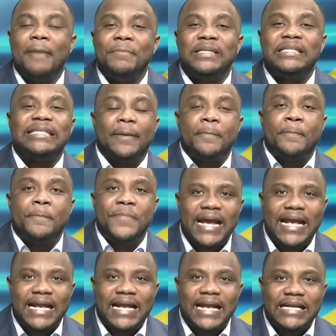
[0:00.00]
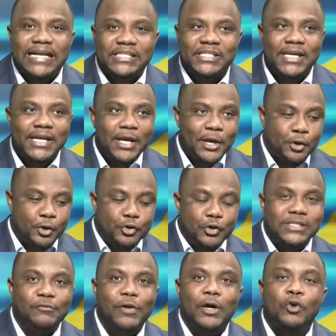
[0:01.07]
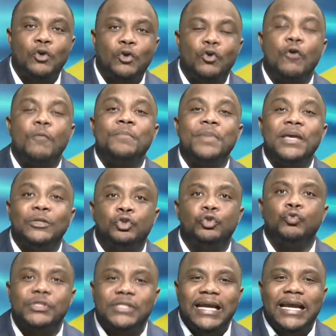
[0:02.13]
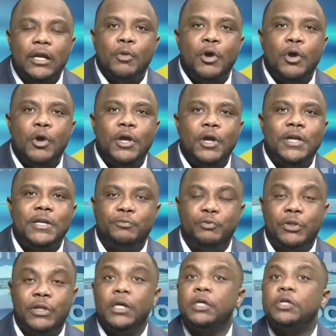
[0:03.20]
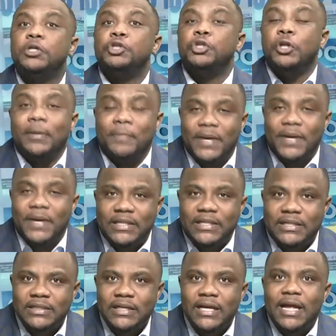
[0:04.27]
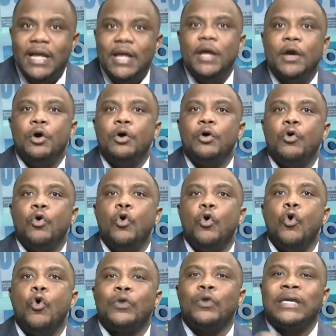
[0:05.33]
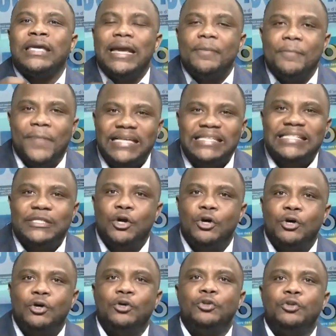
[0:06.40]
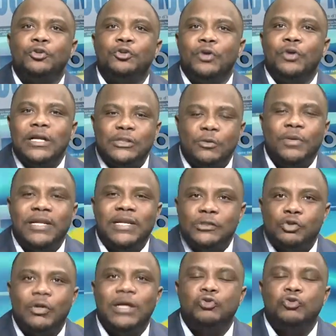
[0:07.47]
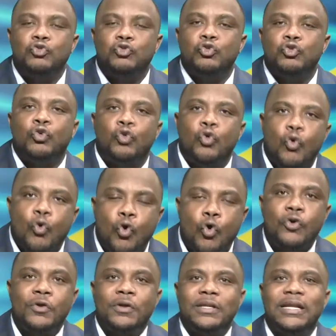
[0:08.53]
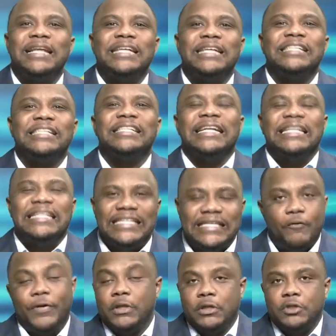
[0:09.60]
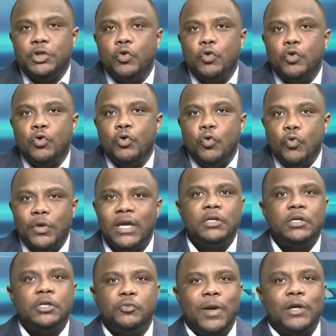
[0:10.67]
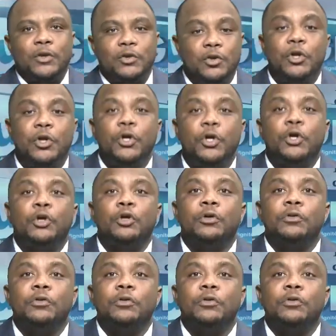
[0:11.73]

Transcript: Un mystère bien caché que de savoir combien touche réellement un député. Je le répète, aucun président de l'Assemblée nationale du Congo n'a déjà dit, en fait, quand je dis aucun, je parle de